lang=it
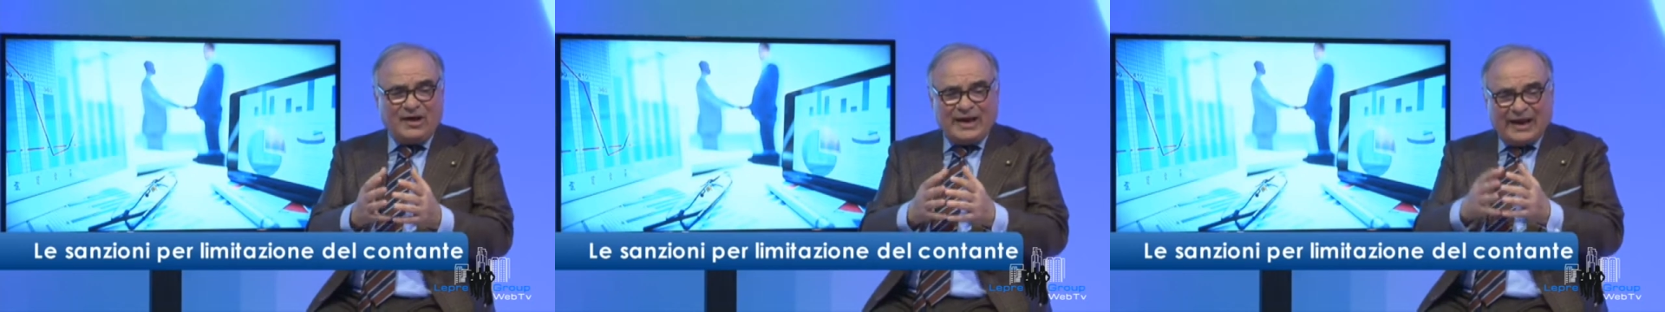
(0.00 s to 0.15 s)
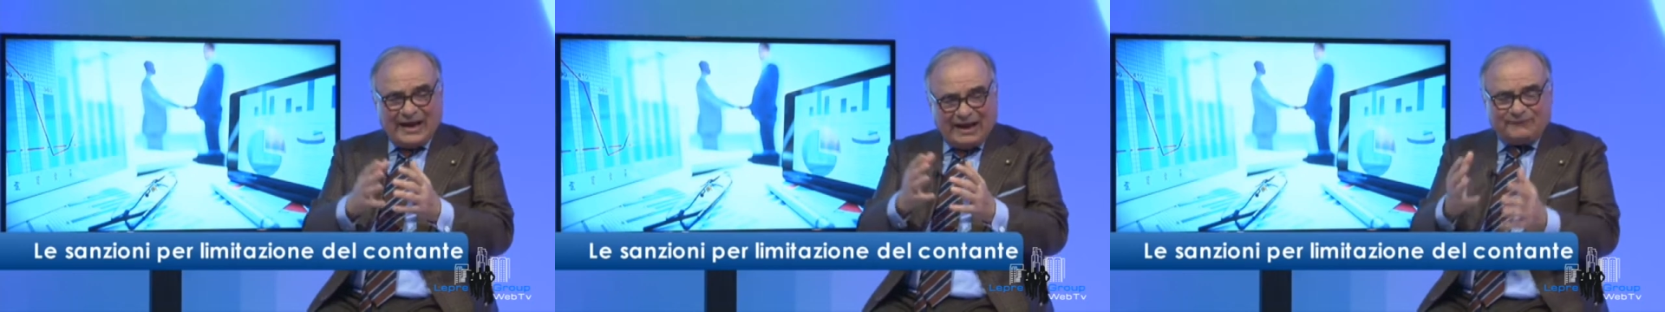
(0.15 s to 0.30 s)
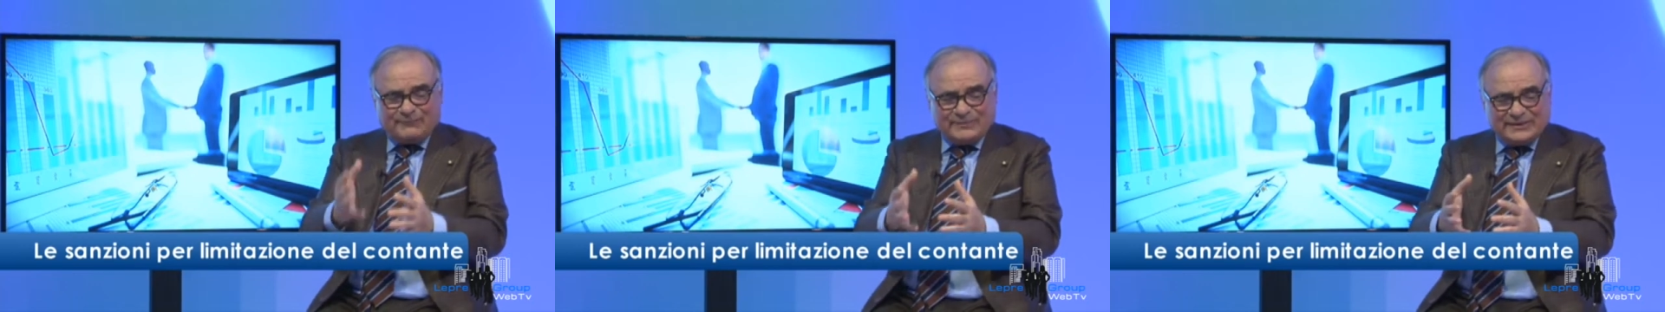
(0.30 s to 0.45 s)

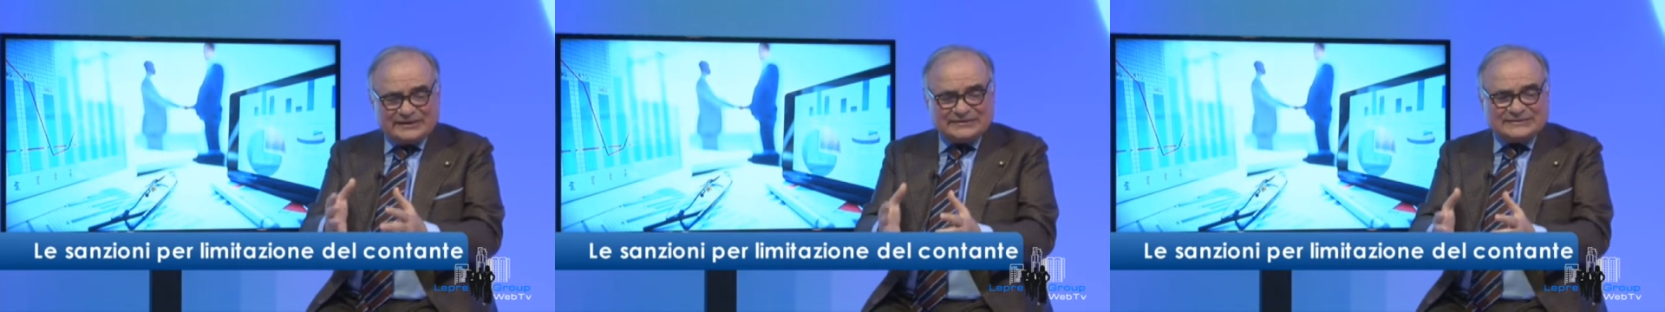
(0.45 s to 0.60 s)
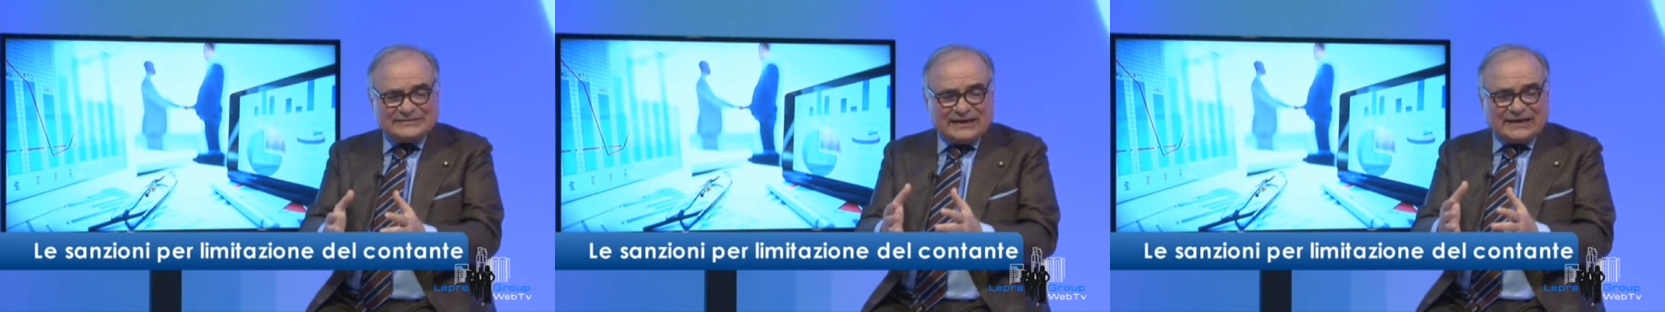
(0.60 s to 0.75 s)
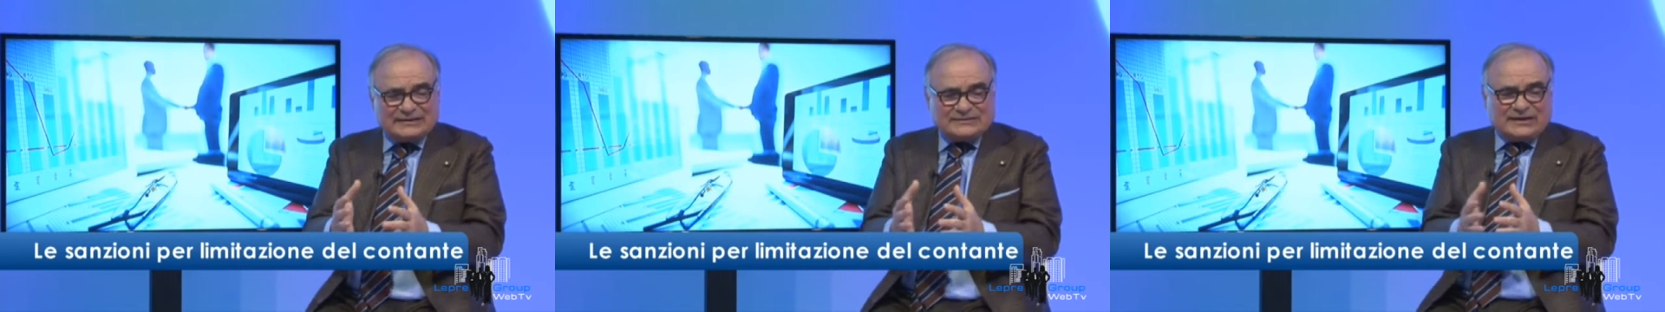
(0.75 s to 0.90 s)

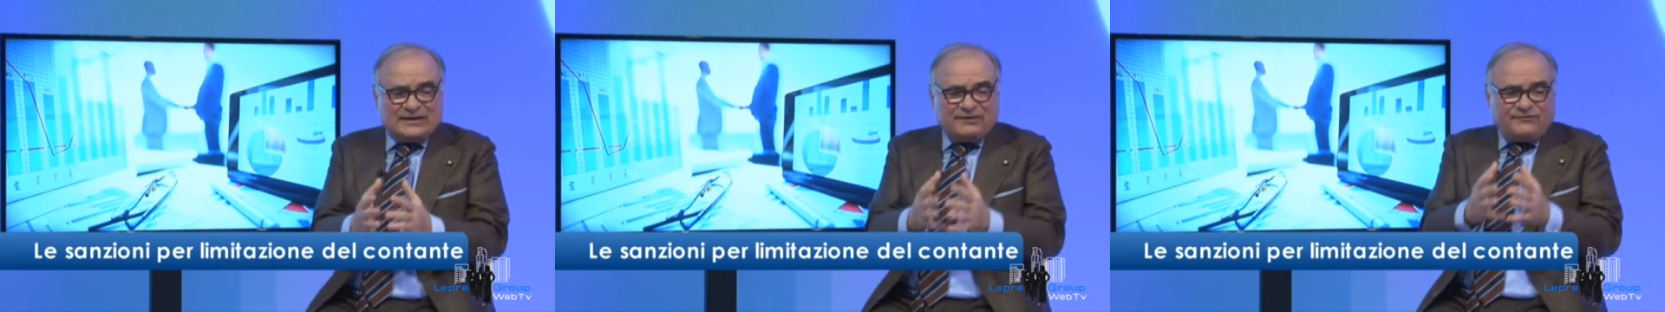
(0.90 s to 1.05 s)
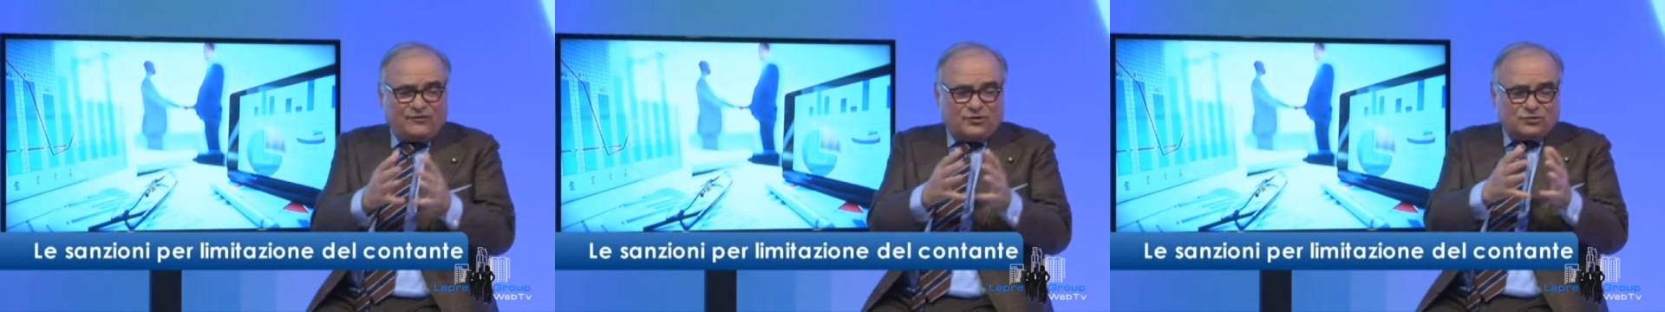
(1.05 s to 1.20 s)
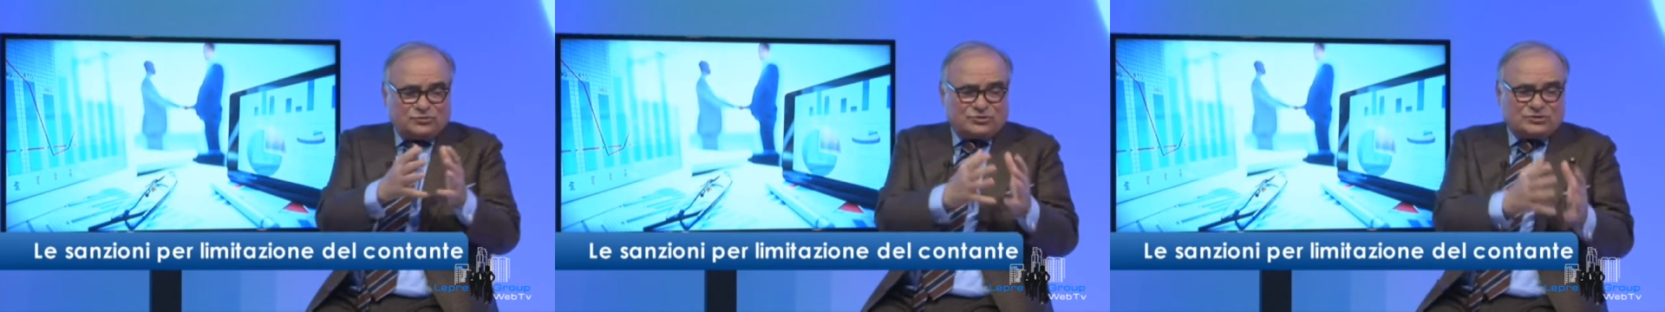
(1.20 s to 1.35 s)

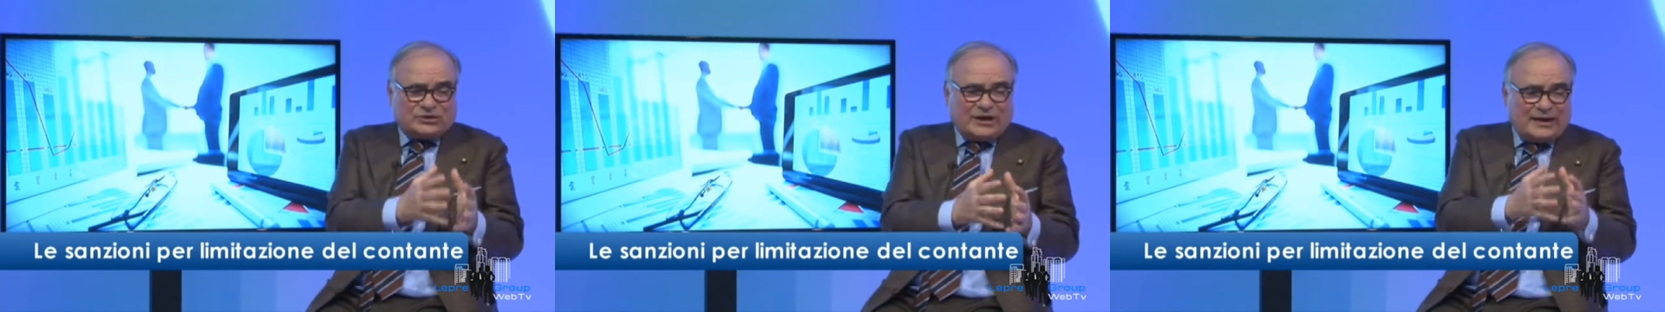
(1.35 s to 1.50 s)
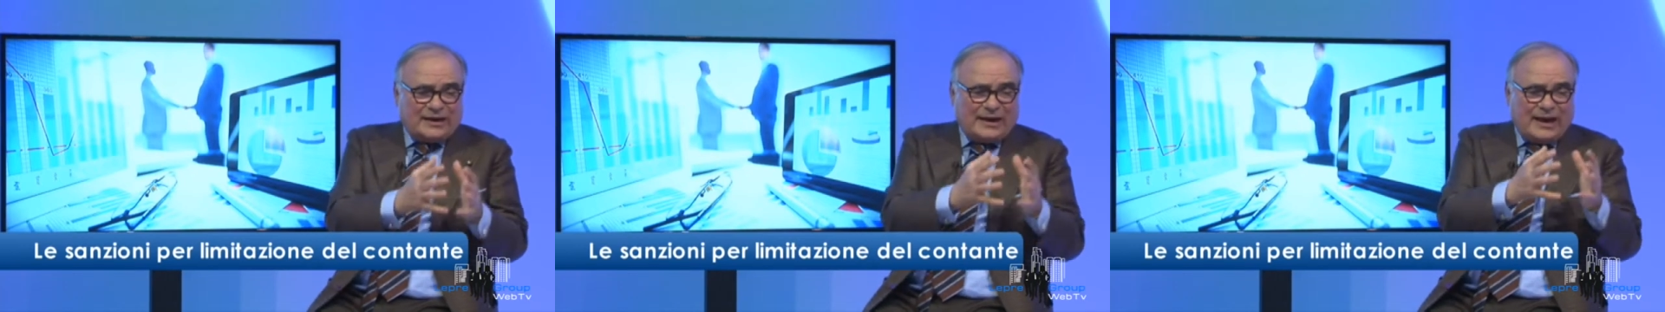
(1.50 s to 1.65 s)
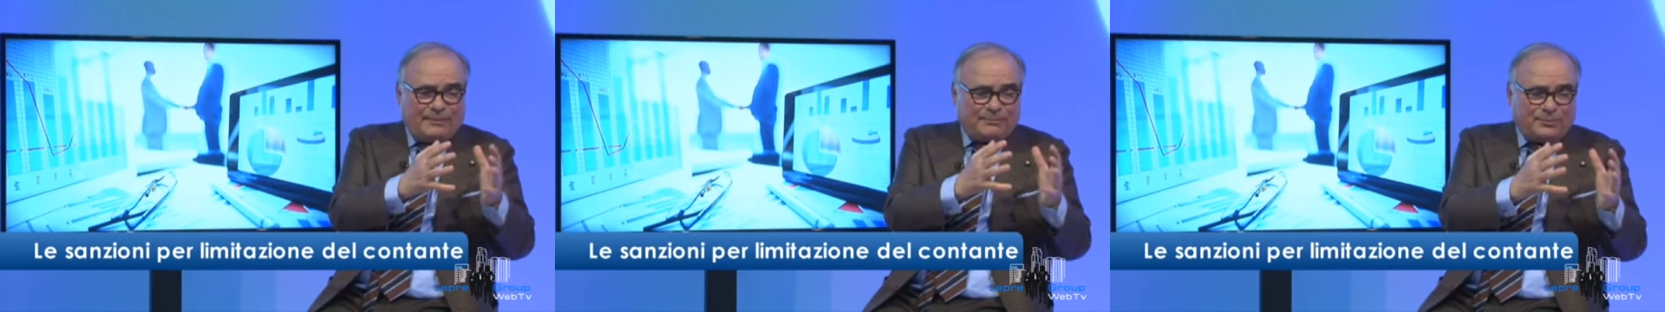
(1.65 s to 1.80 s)
amministrativo
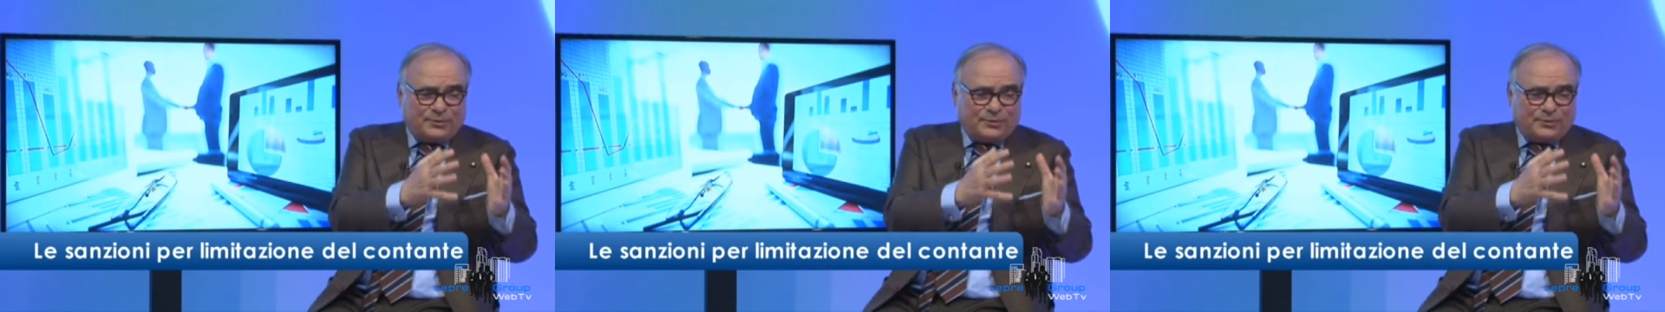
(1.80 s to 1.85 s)
c'è la